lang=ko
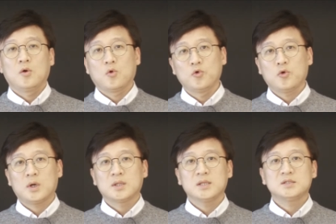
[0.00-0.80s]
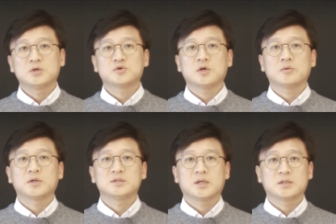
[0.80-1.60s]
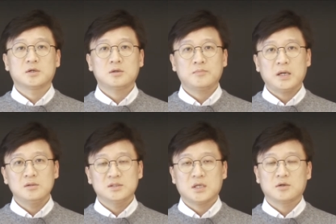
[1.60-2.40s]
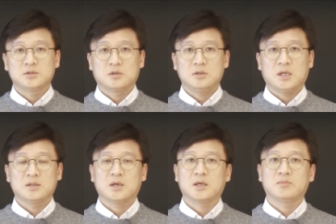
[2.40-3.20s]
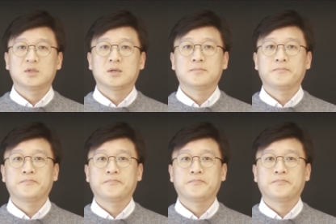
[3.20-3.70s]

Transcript: 고도화된 제조산업 현장에서 빠른 의사결정을 가능하게 합니다.